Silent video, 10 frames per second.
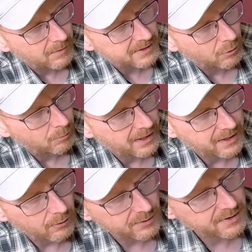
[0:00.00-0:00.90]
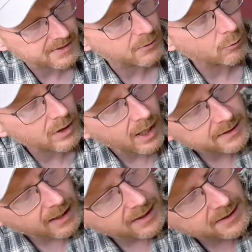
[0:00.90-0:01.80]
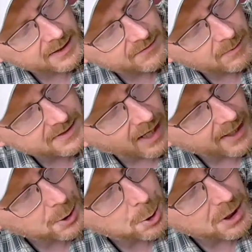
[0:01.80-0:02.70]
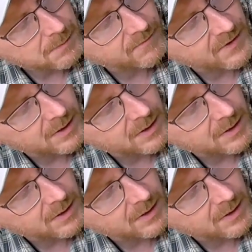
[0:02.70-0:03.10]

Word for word: wenn man es komplett rausgezogen hat. Allerdings, wenn man es reinschieben